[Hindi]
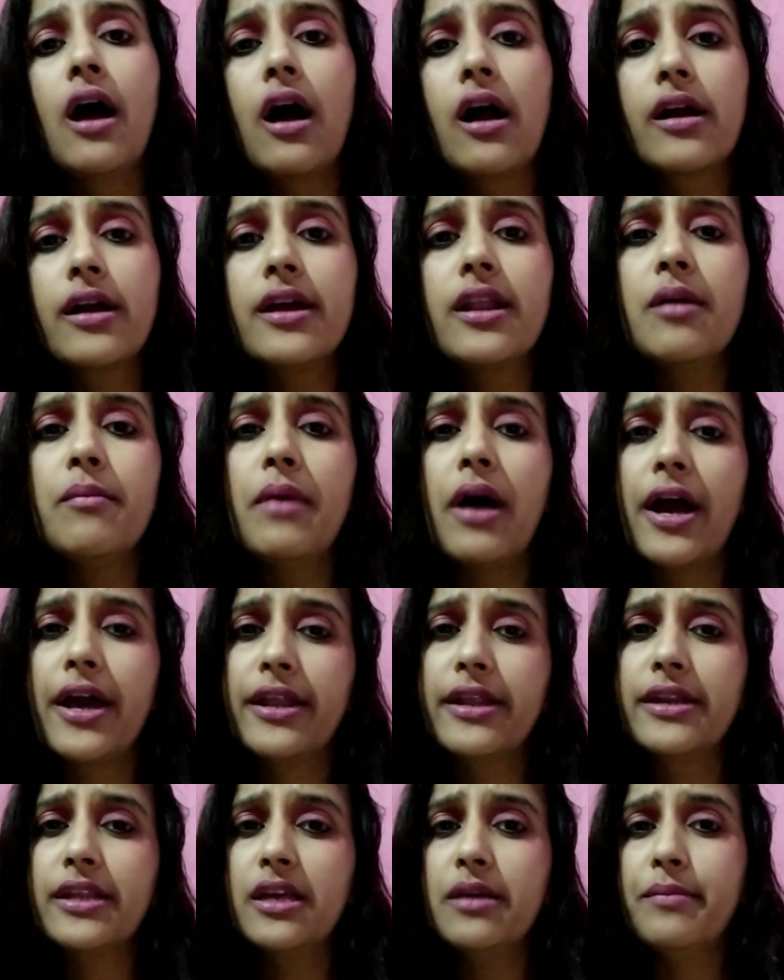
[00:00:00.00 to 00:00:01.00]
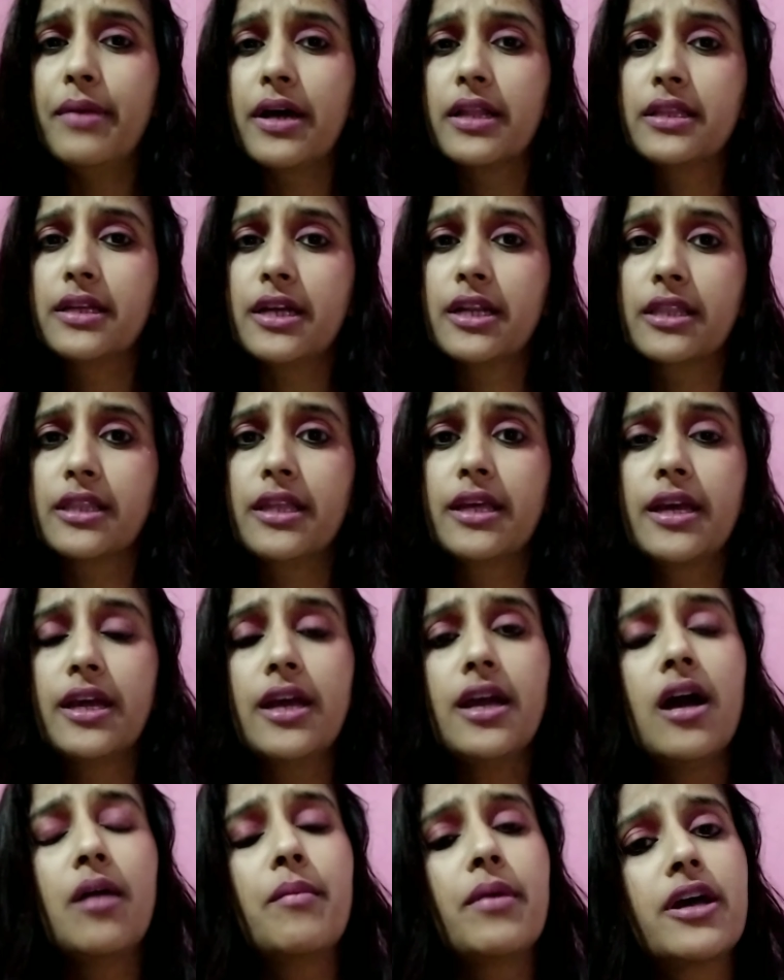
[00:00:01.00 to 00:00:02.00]
अगर हम आयरन की बात करते
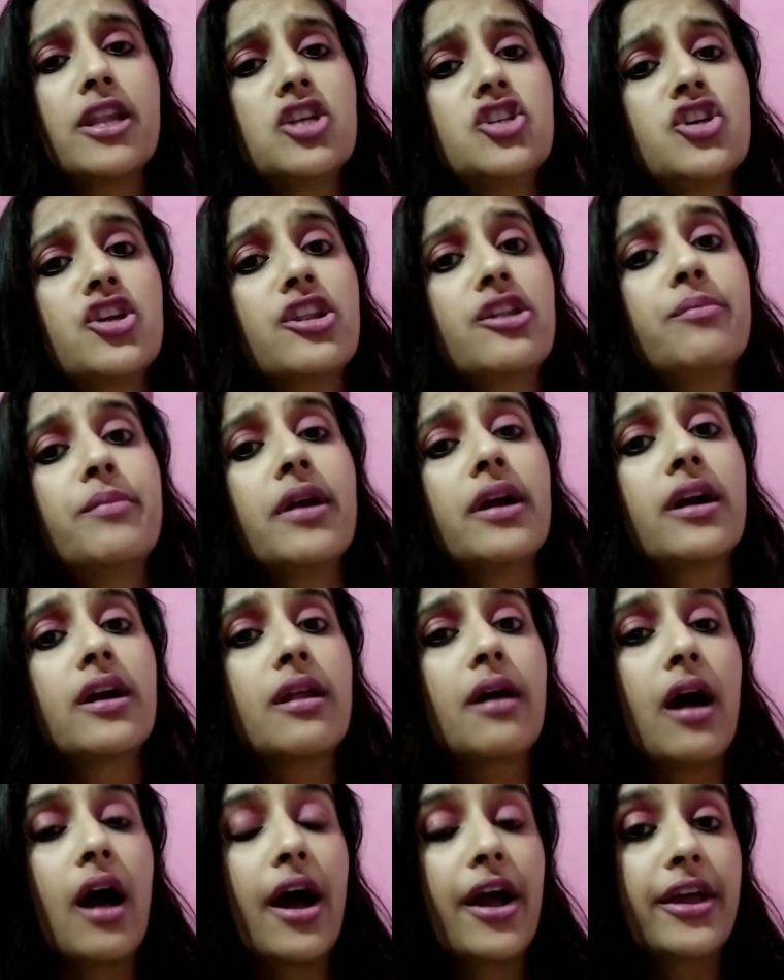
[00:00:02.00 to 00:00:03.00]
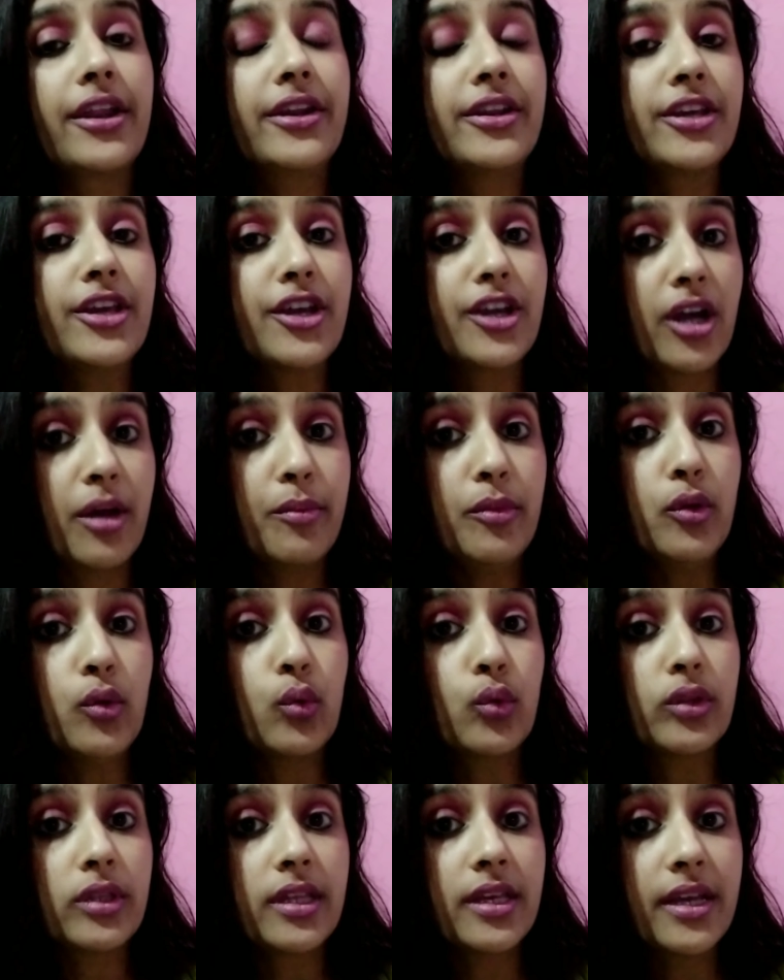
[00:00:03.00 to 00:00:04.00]
हैं हमारे शरीर में अगर आयरन की कमी
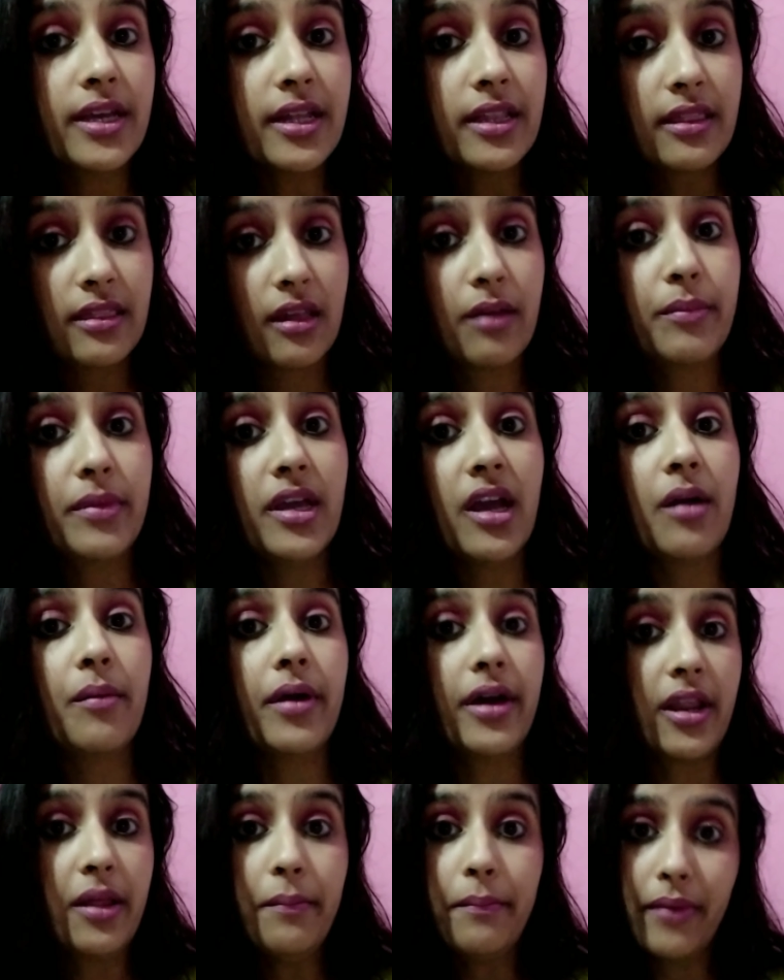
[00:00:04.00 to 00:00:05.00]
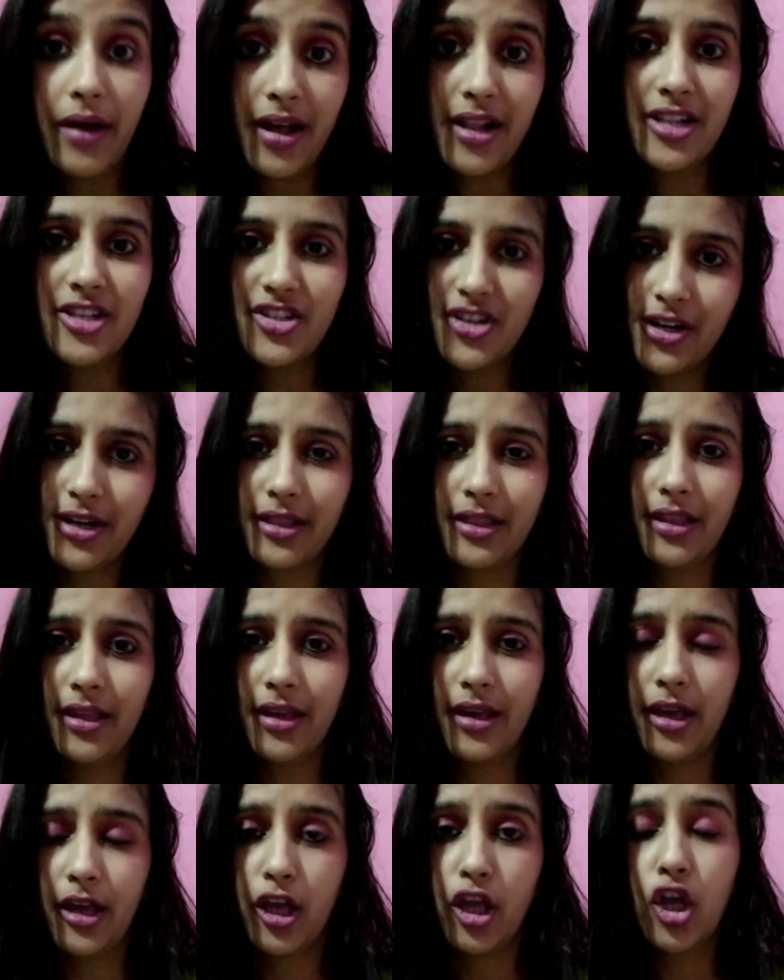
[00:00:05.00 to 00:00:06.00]
होती है तभी हमारे बाल झड़ते
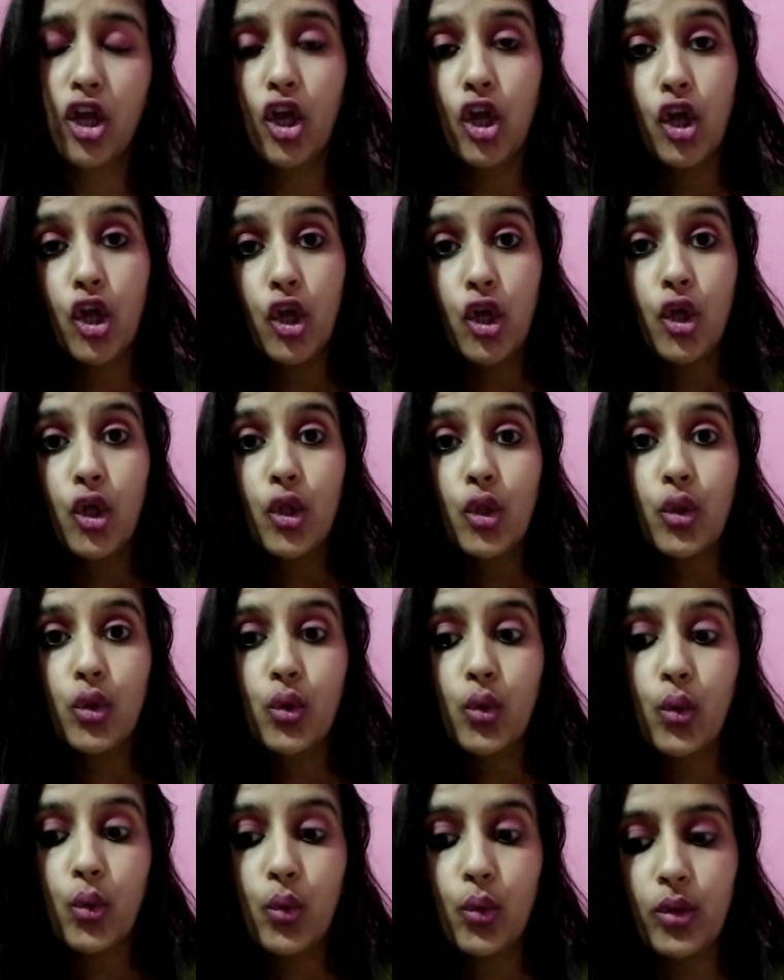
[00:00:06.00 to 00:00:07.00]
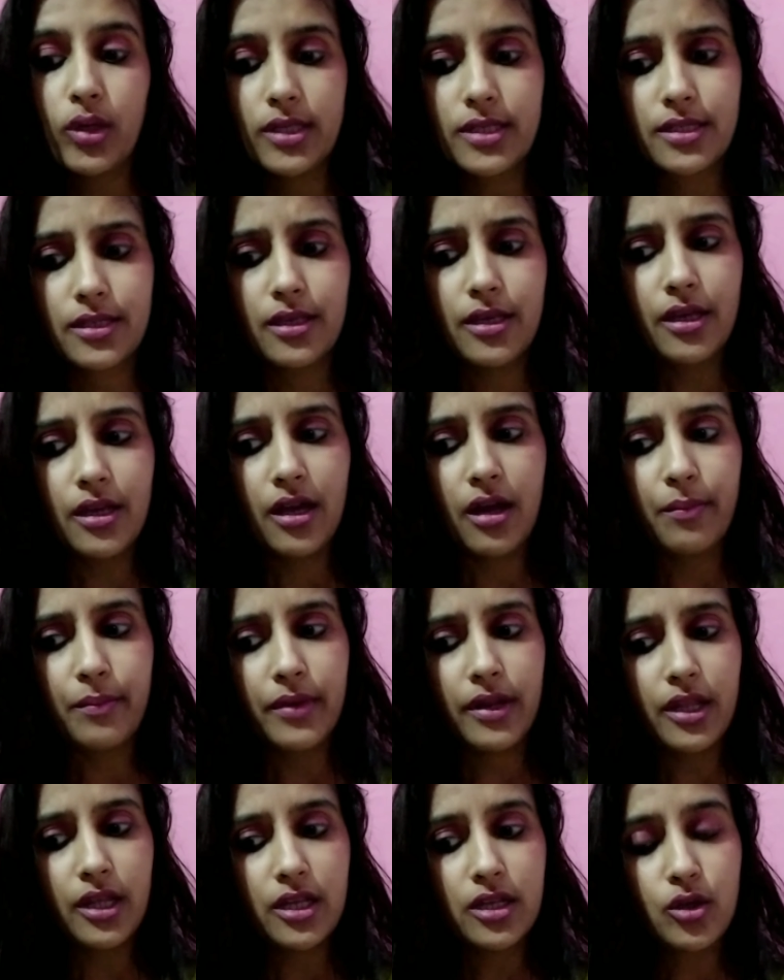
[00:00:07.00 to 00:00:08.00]
हैं तो इसके
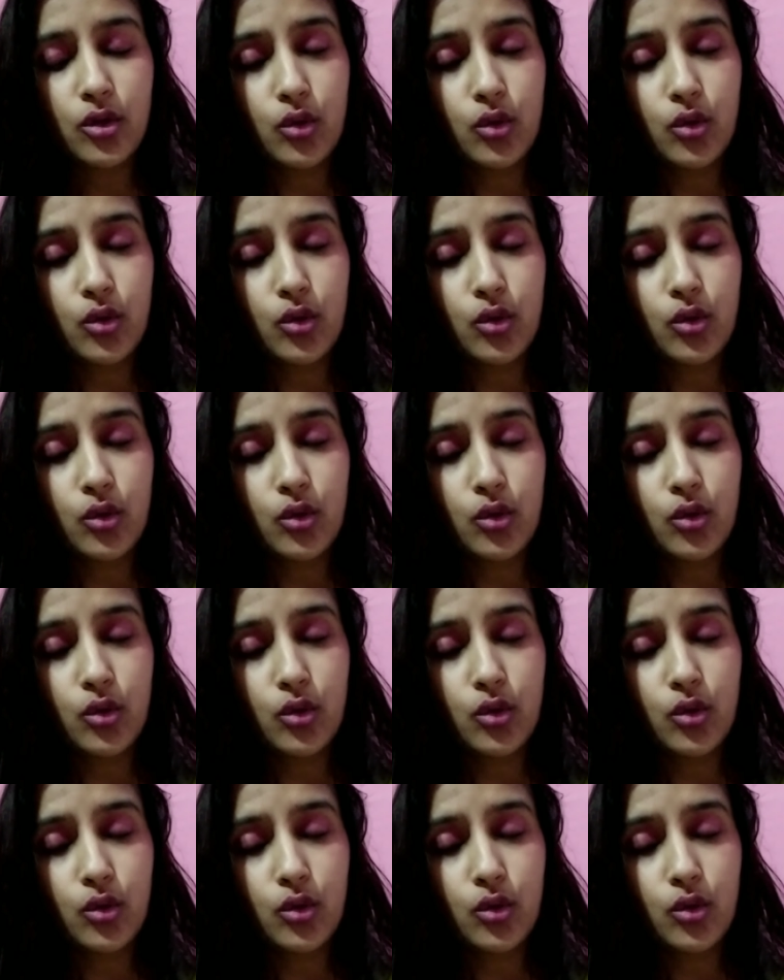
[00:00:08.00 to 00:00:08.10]
हमने